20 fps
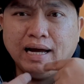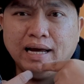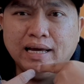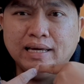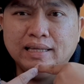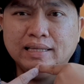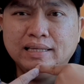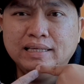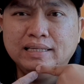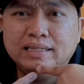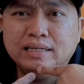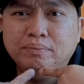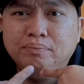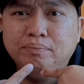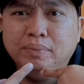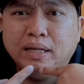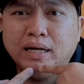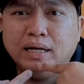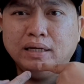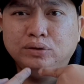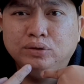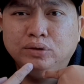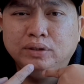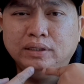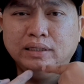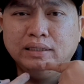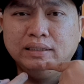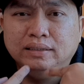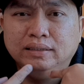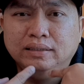kahit isang
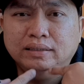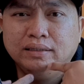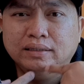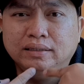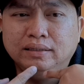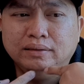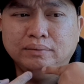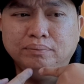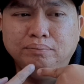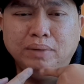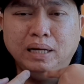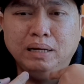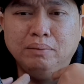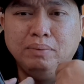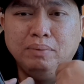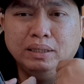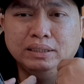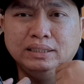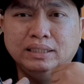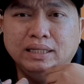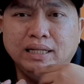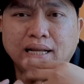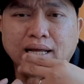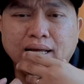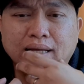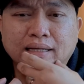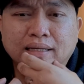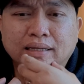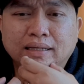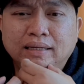piraso ng balbas
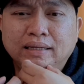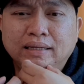nila.